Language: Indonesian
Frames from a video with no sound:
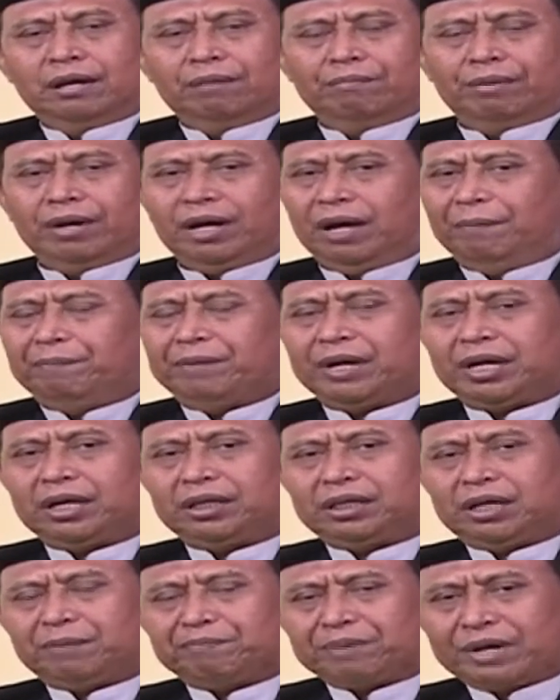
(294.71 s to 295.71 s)
Mengapa
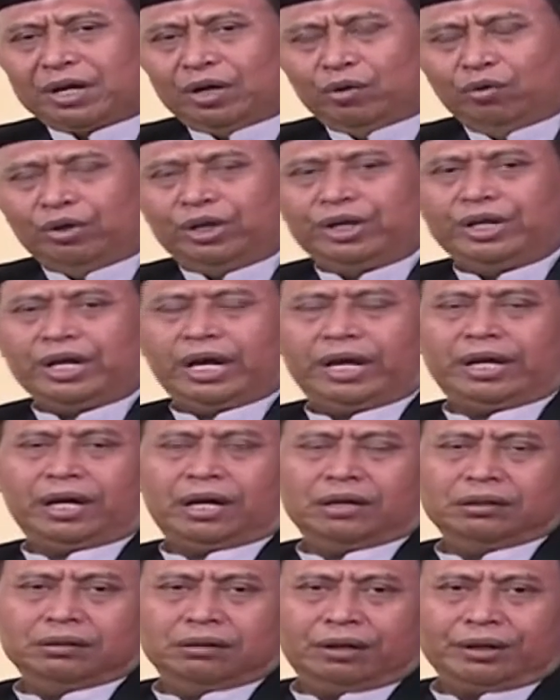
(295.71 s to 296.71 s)
kita perlu hidayah
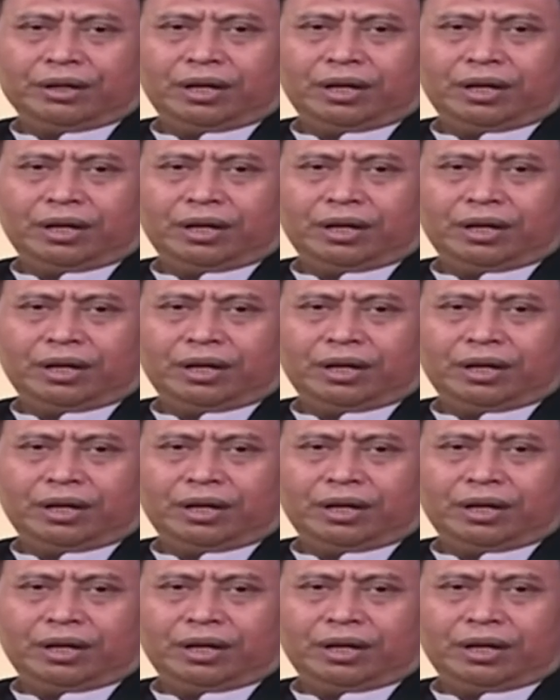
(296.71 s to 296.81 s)
Allah